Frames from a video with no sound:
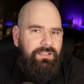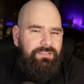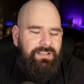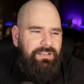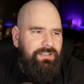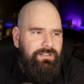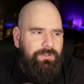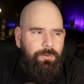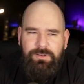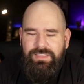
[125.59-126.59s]
que es el
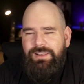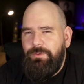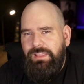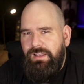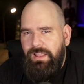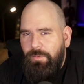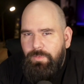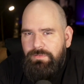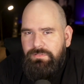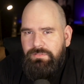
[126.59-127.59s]
Cordero y el
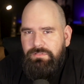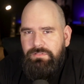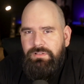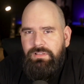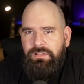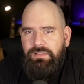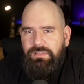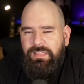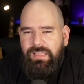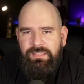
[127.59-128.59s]
León,
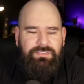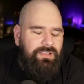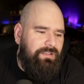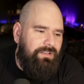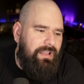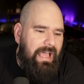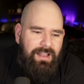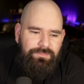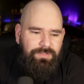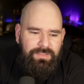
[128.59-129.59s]
que es el
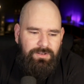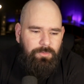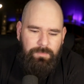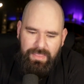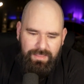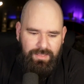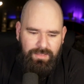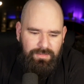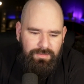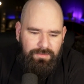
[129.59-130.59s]
Alfa y el
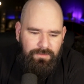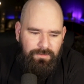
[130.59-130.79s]
Omega,